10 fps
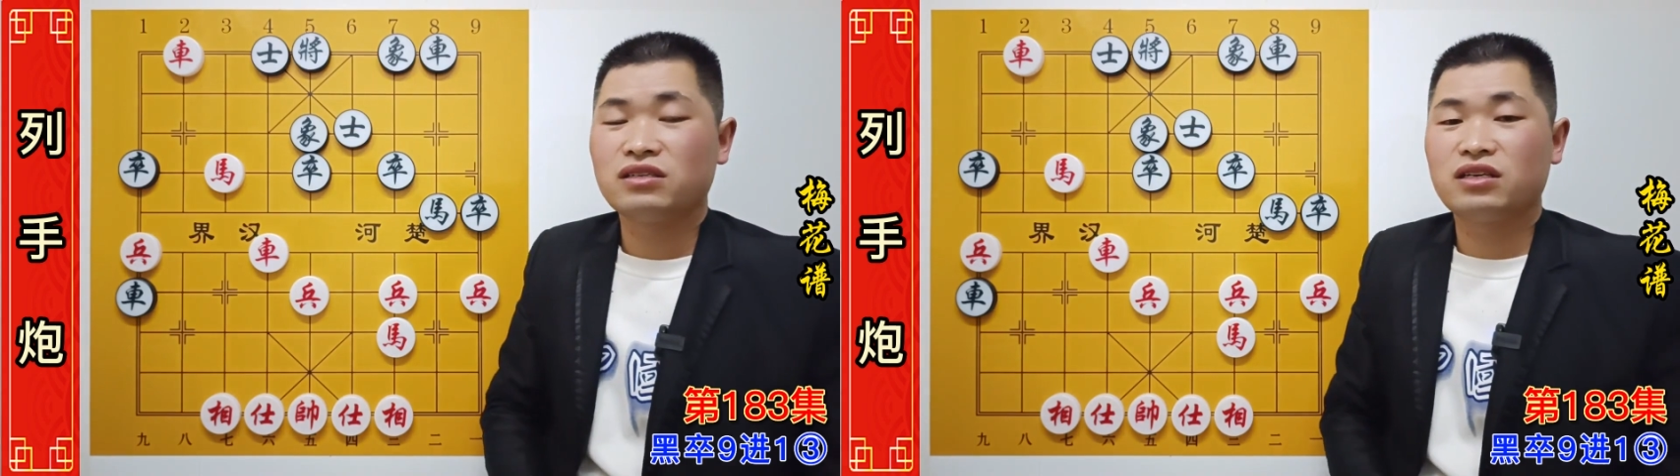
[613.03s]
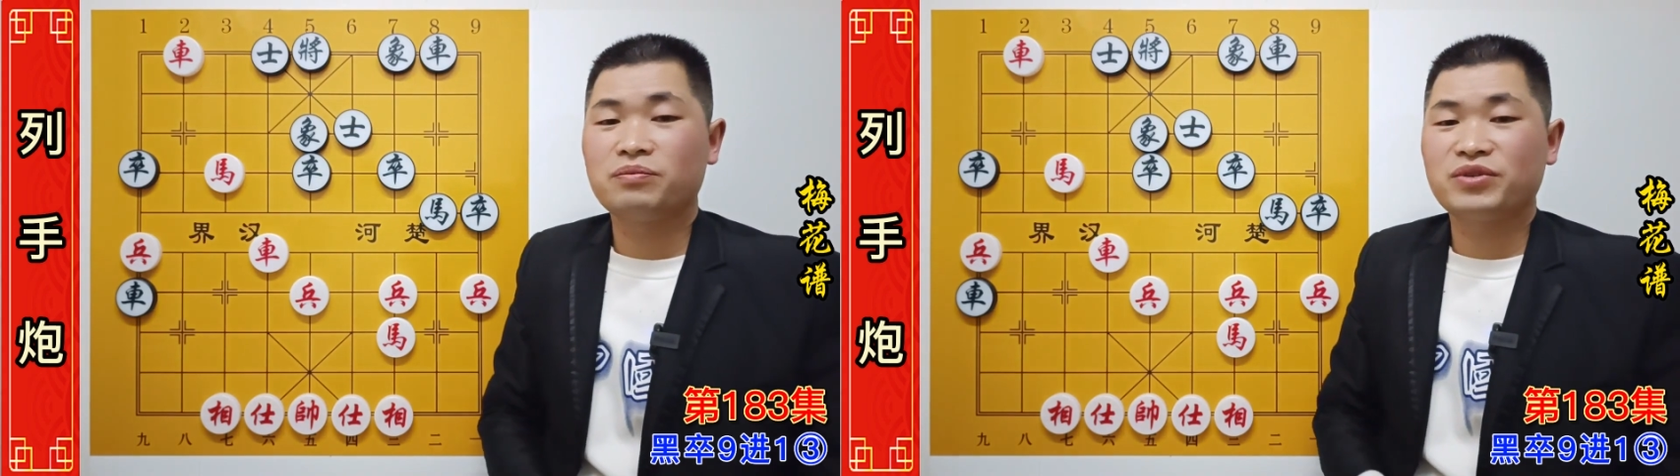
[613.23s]

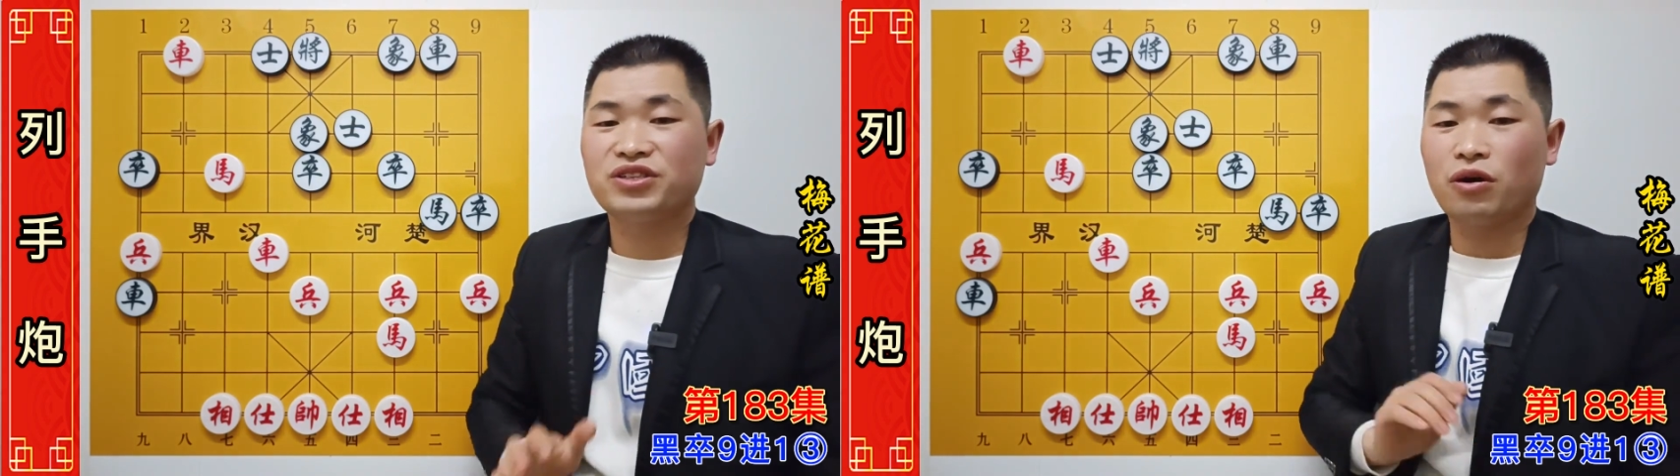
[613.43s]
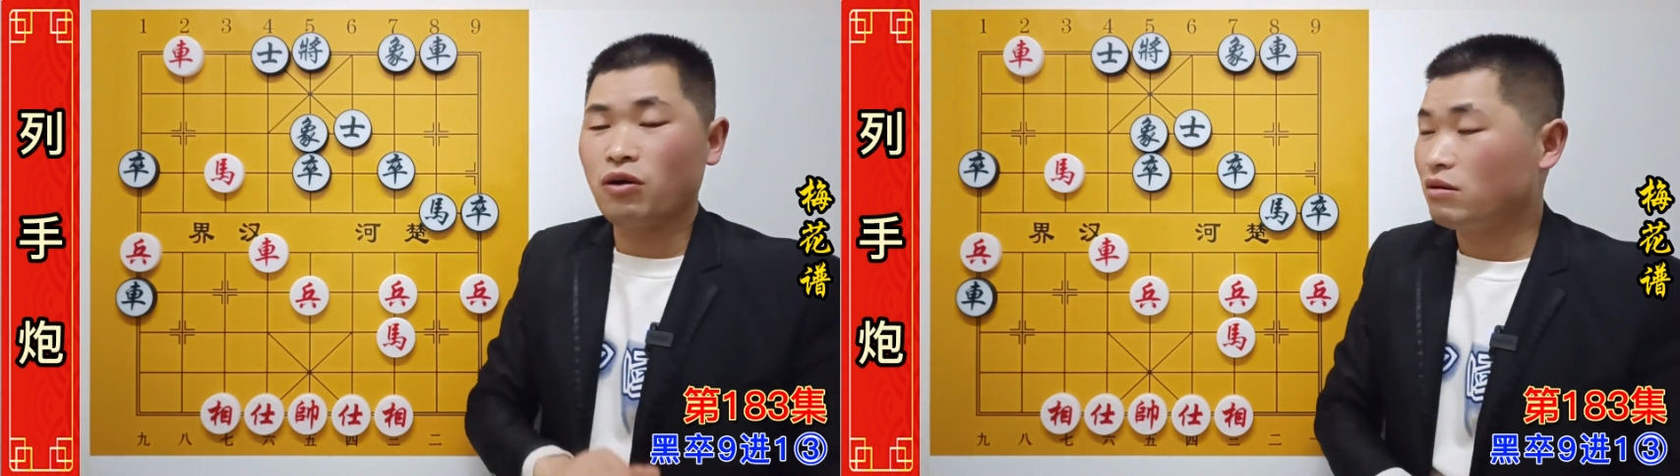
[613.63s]
这不
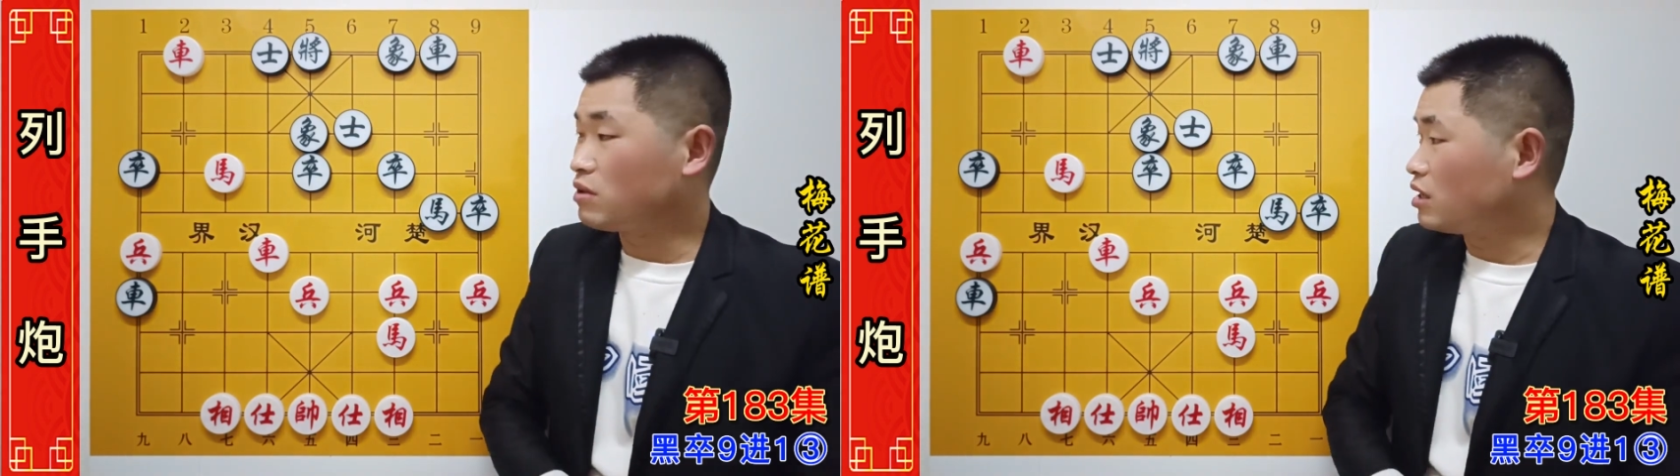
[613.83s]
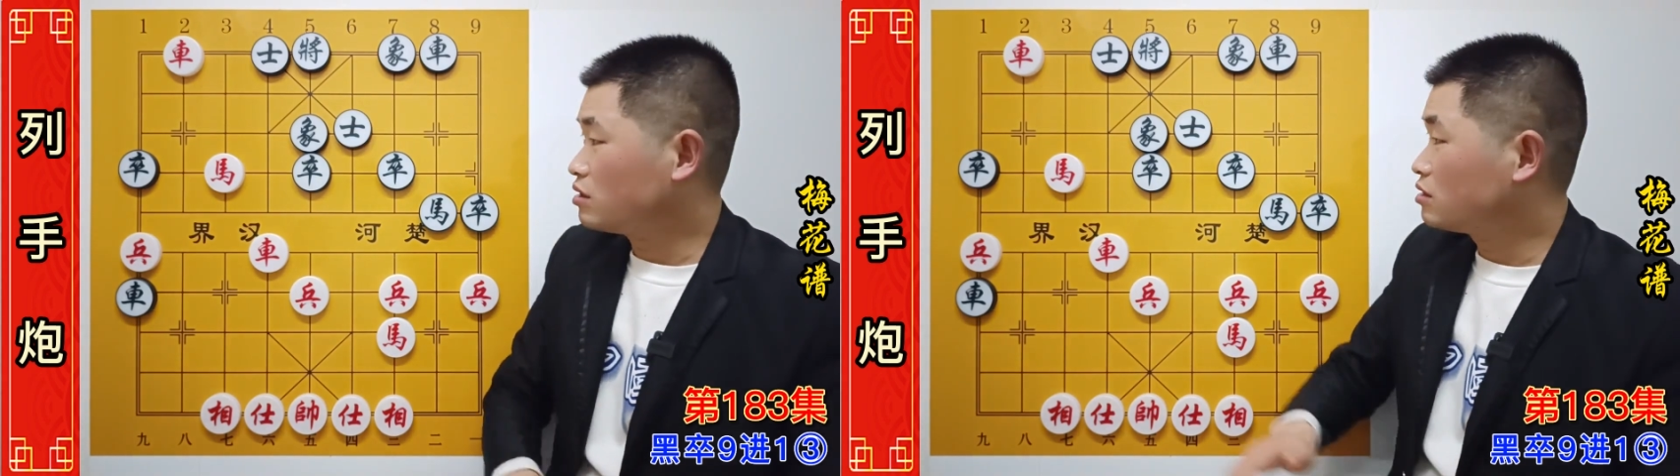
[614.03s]
交换
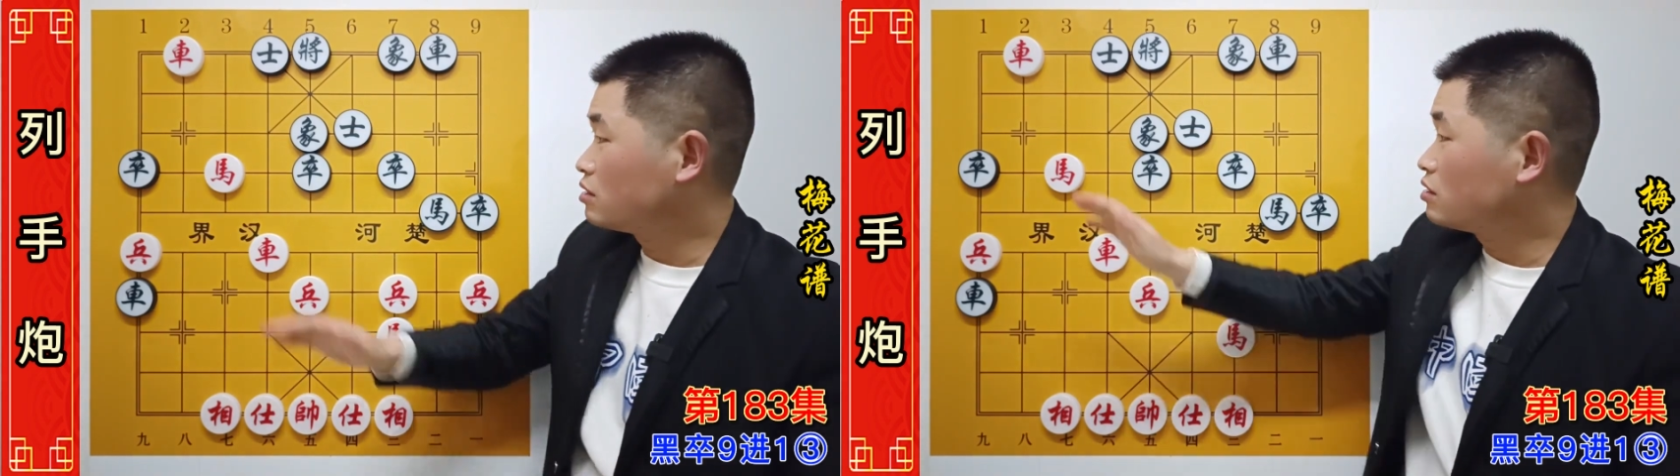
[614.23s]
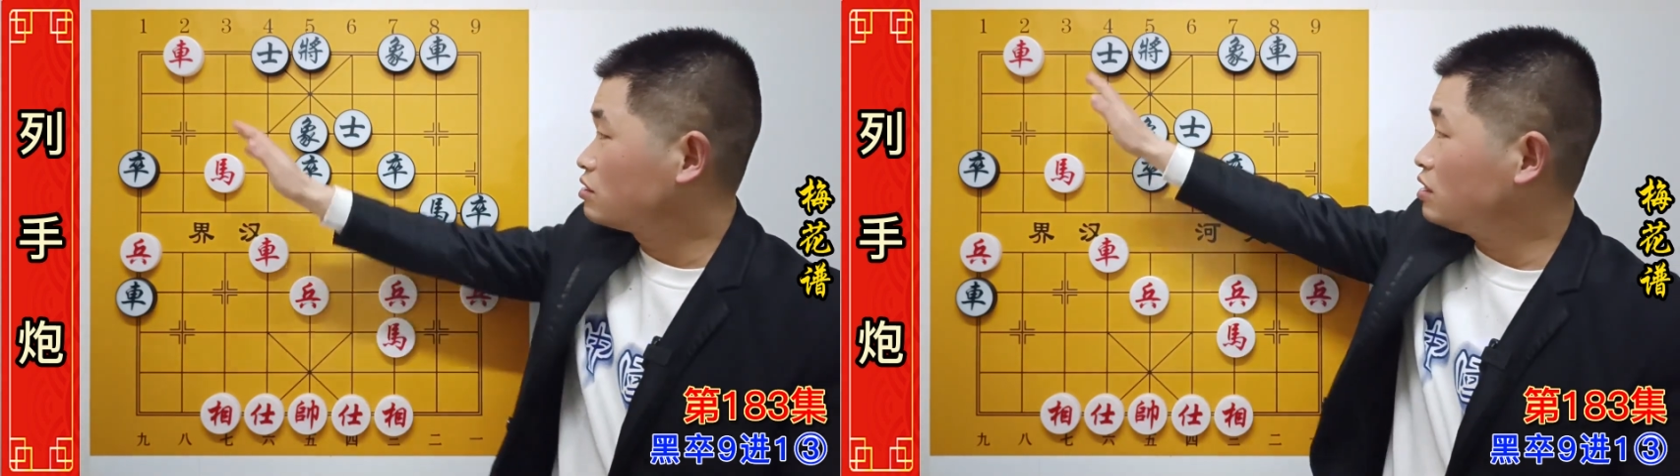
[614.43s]
吗？
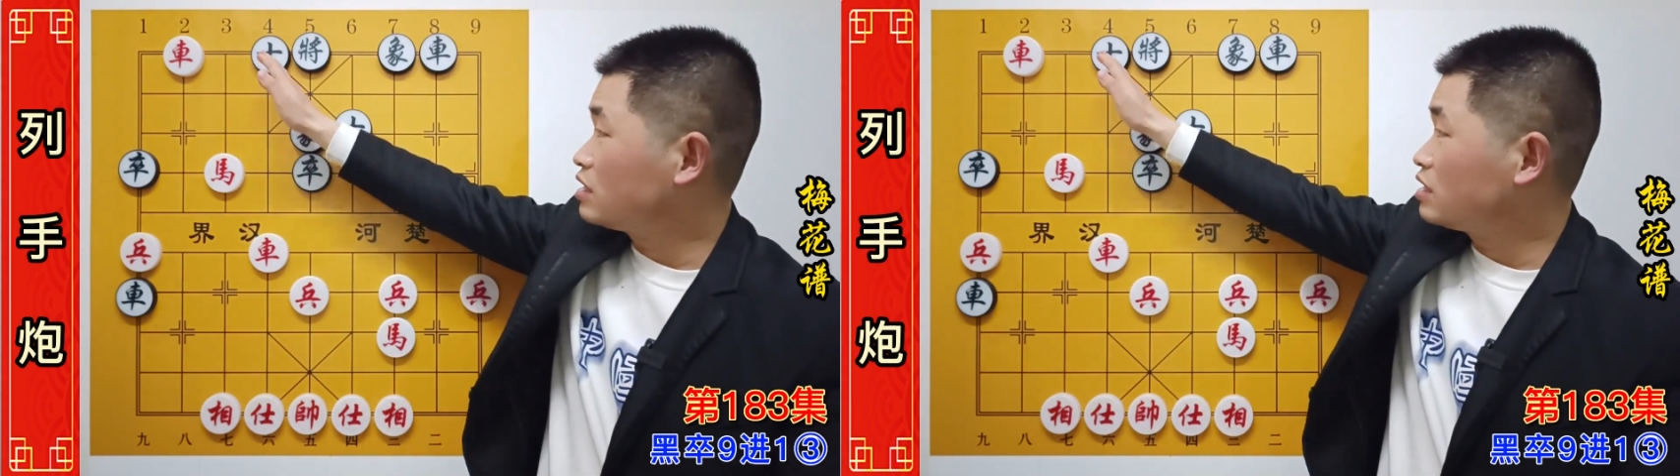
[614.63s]
这